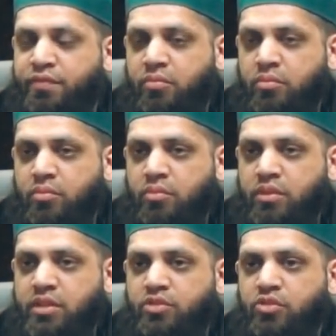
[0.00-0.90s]
людей
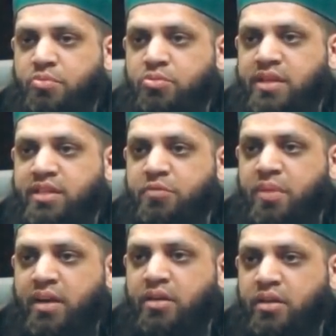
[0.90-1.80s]
останутся в
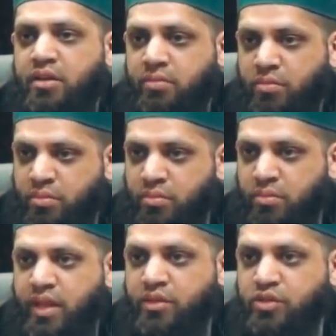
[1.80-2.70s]
растерянном состоянии,
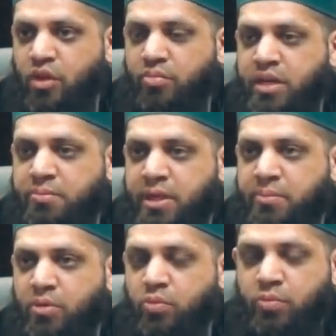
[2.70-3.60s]
и они не
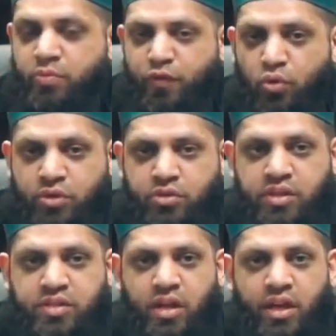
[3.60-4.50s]
смогут соблюдать
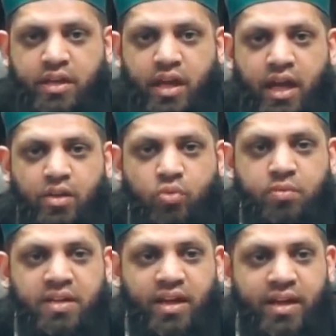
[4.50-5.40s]
самые
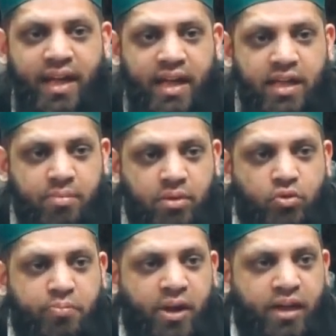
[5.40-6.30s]
основные обязанности
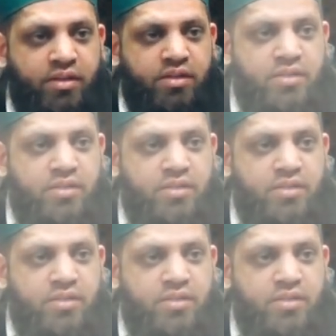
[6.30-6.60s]
ислама.